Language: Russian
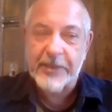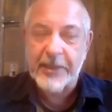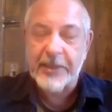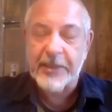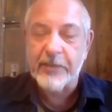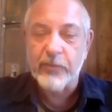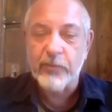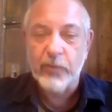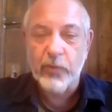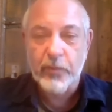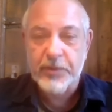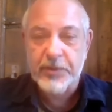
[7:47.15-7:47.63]

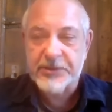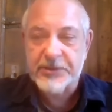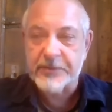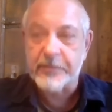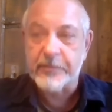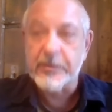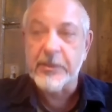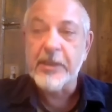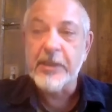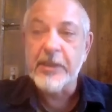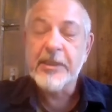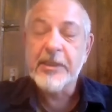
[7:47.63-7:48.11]
каким
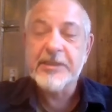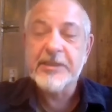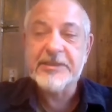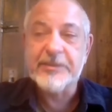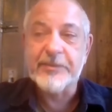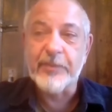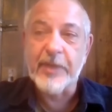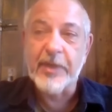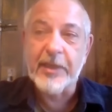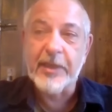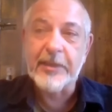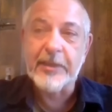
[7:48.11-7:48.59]
образом
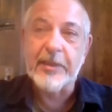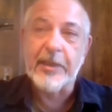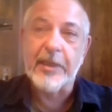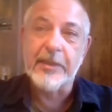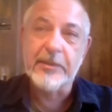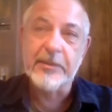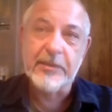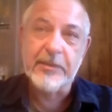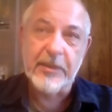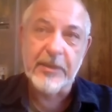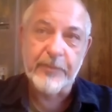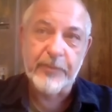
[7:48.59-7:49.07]
собирать
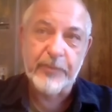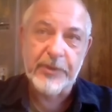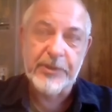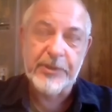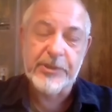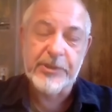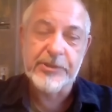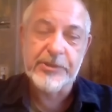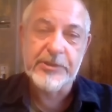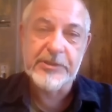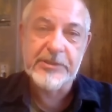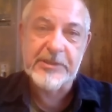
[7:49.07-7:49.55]
рентные
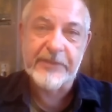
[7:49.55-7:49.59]
платежи